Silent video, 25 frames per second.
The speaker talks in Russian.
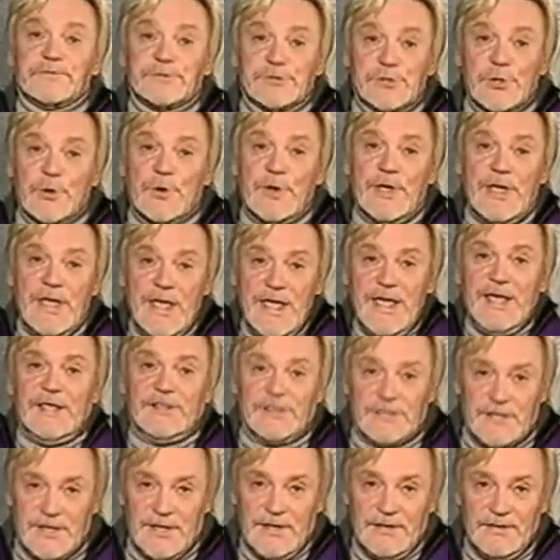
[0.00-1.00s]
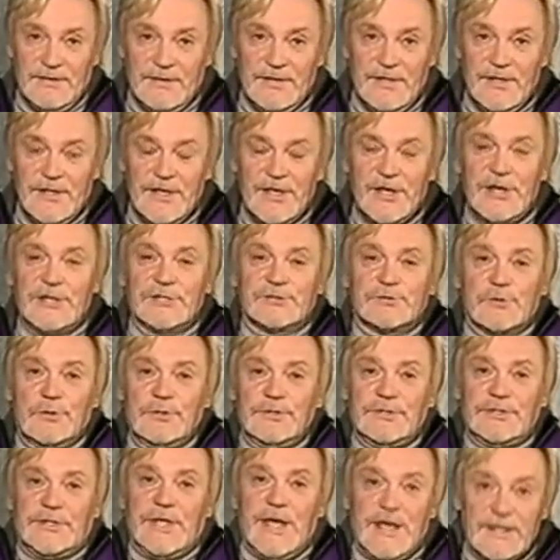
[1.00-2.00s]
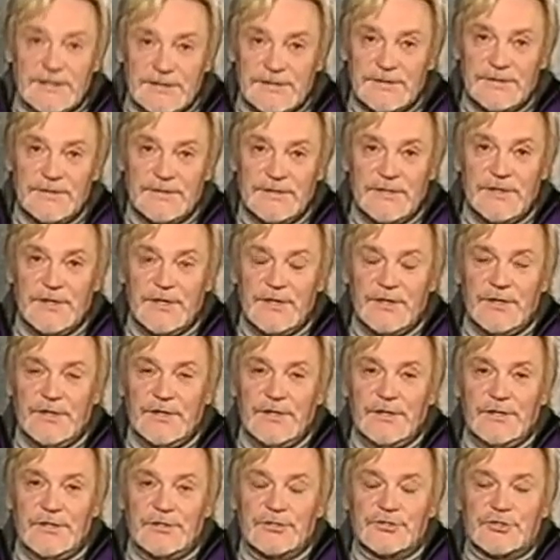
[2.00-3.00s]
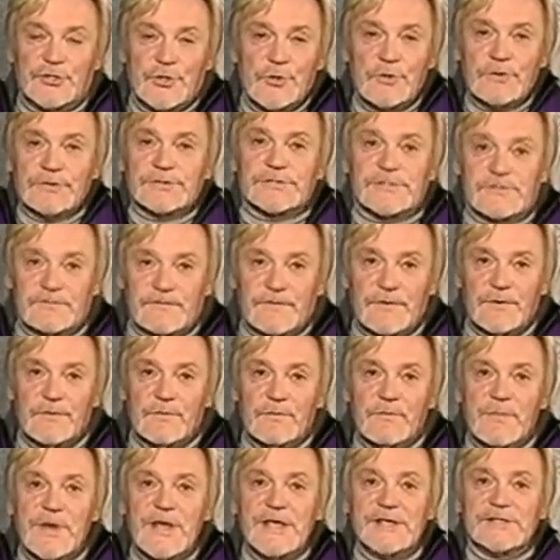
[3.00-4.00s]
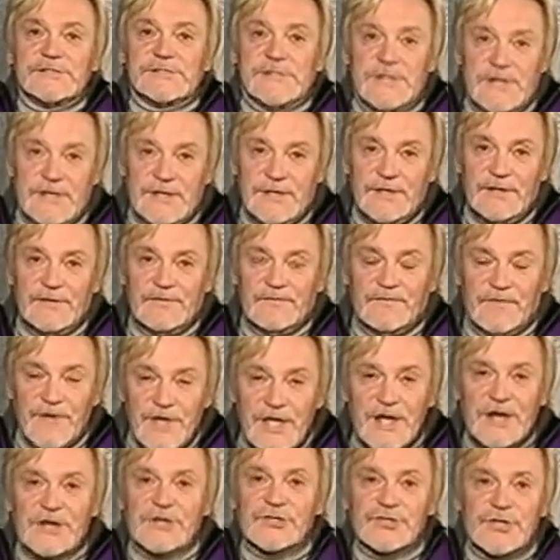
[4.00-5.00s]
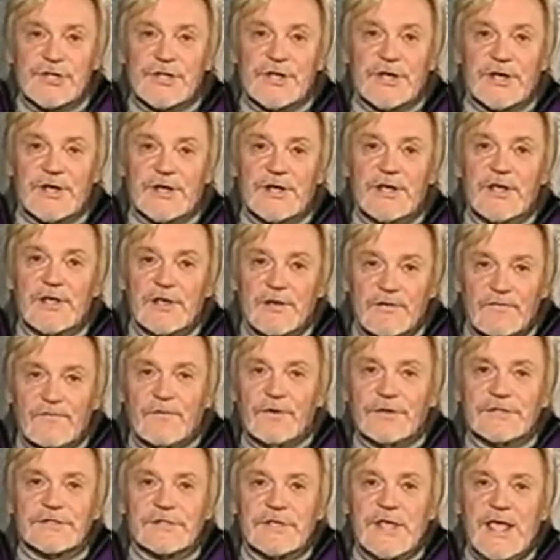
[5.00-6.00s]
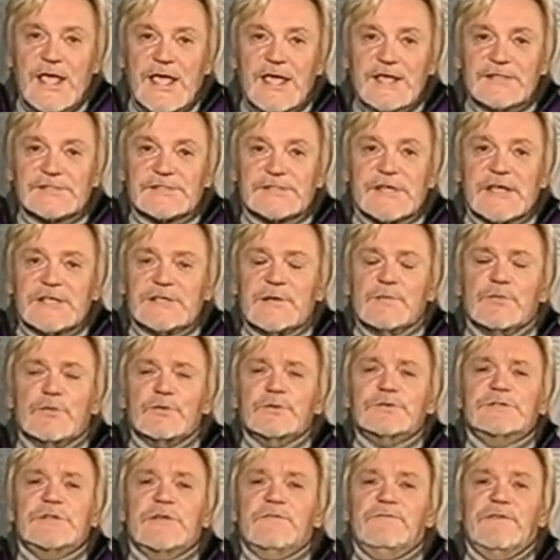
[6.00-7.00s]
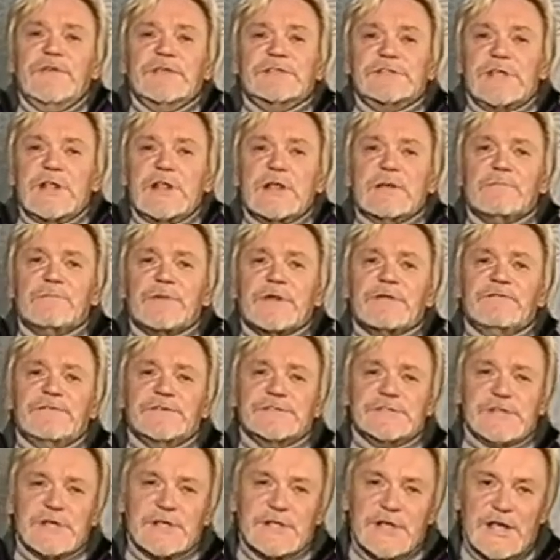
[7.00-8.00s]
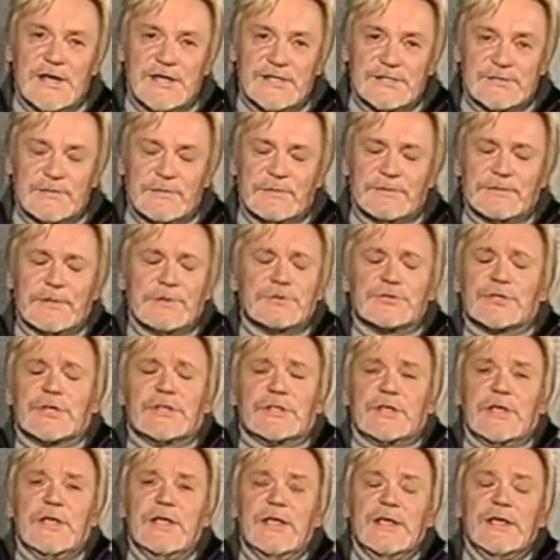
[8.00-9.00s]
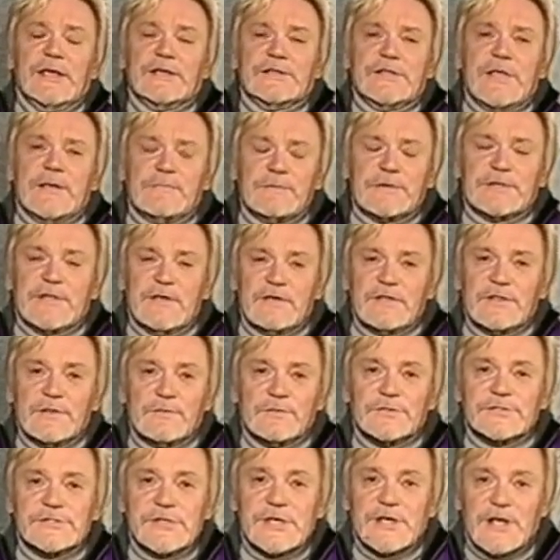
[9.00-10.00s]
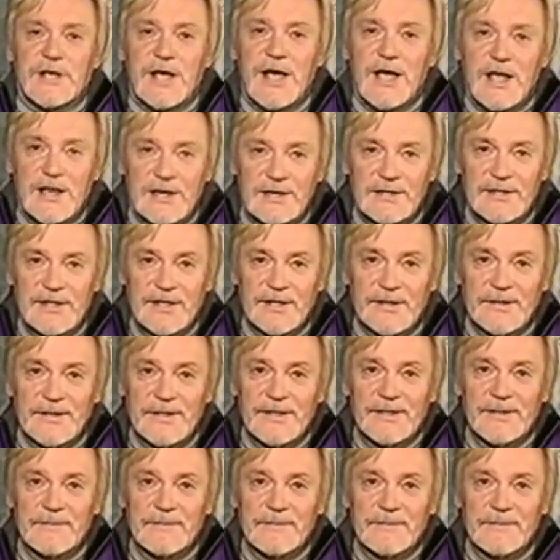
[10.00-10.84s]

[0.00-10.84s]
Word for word: Все это результат чувств, мыслей, выраженных вот э, с этим удивительным профессионализмом, потому что это, это необыкновенно музыкально.